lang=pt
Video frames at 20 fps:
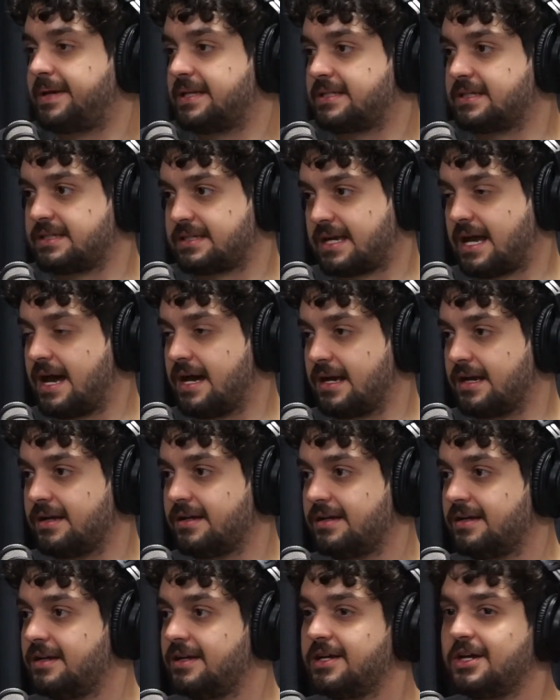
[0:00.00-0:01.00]
esses caras?
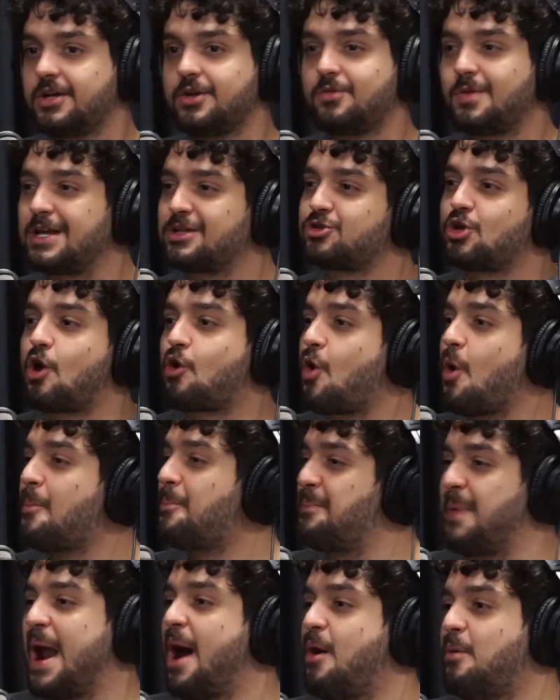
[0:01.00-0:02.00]
Uhum. Não é só
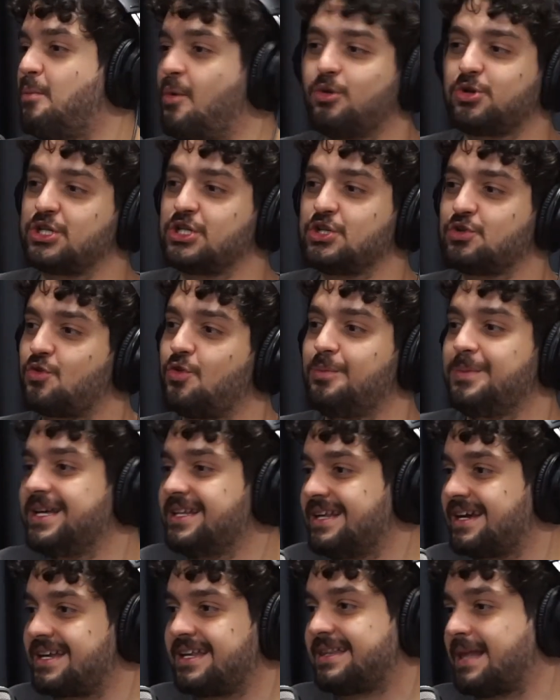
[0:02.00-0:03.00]
comprar um monte de
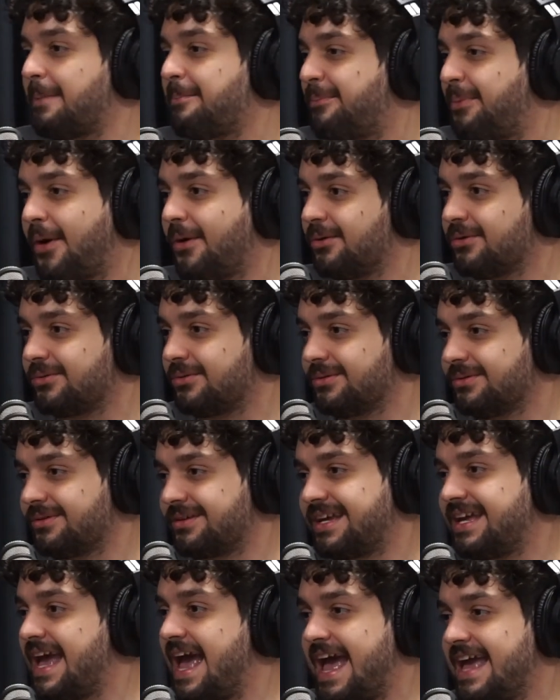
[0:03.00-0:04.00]
comida que tá pronto,
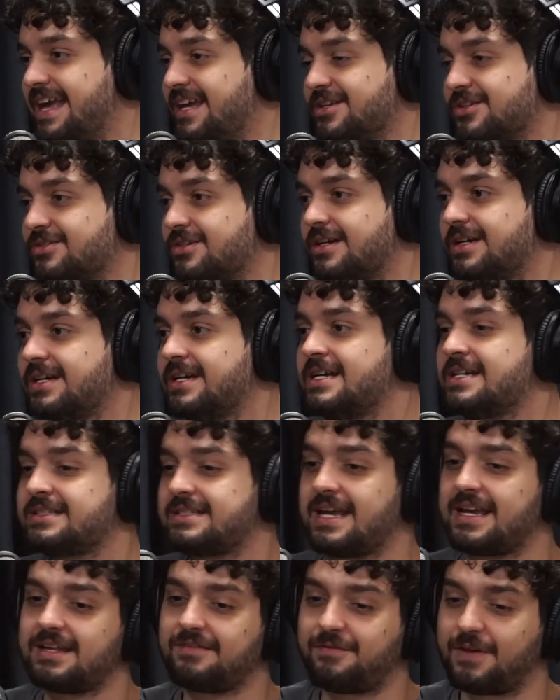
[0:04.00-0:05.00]
que é isso. Você
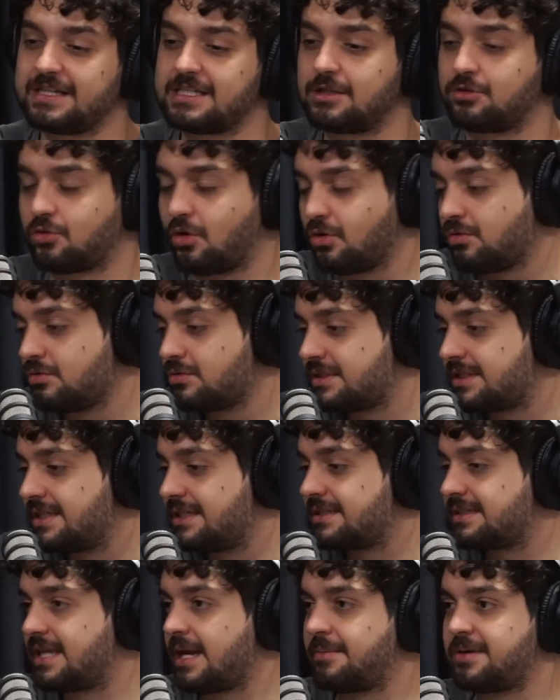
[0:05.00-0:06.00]
tem que fazer todo um
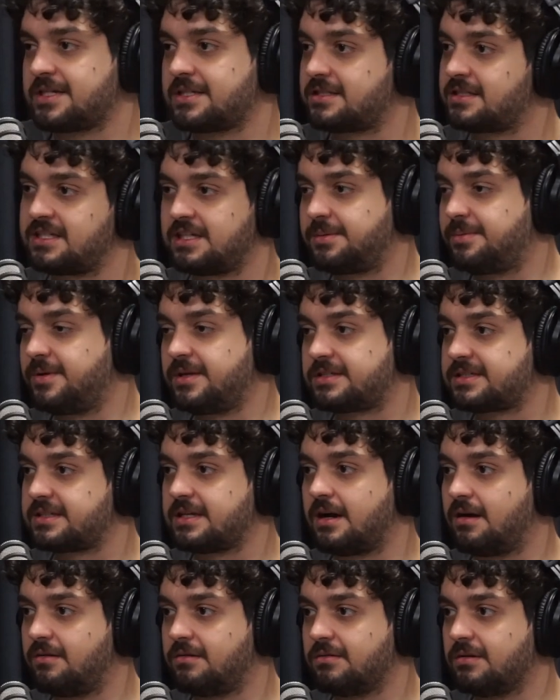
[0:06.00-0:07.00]
sistema de
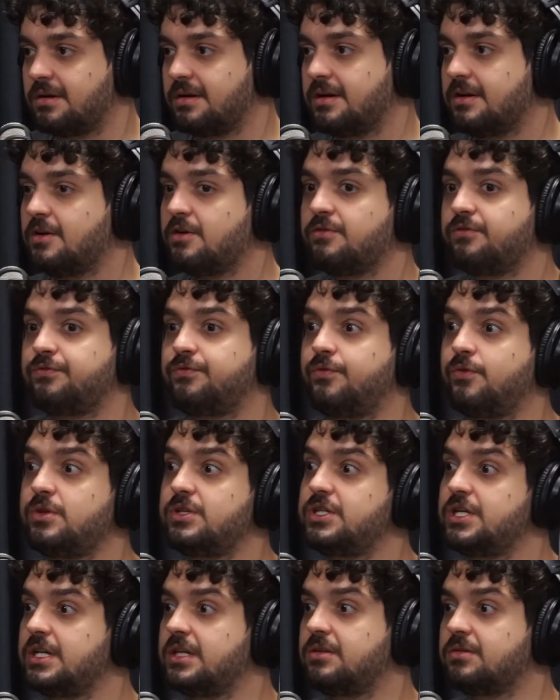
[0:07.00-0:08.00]
distribuição
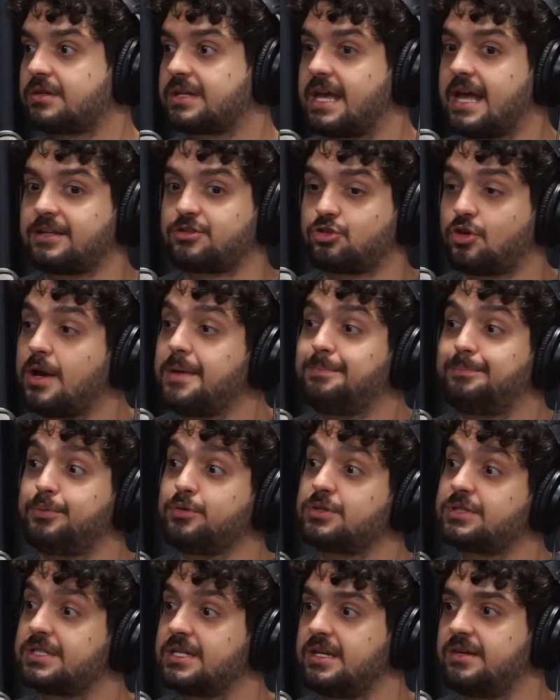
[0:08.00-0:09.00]
fudido, que é só uhum.
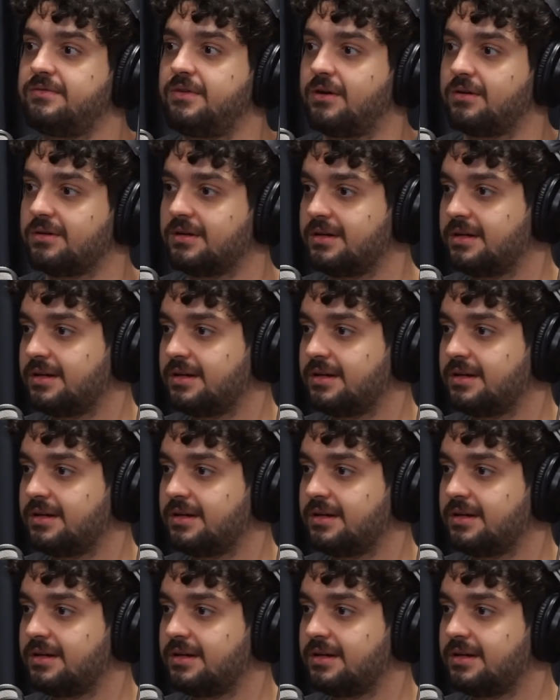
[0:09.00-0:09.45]
impossível.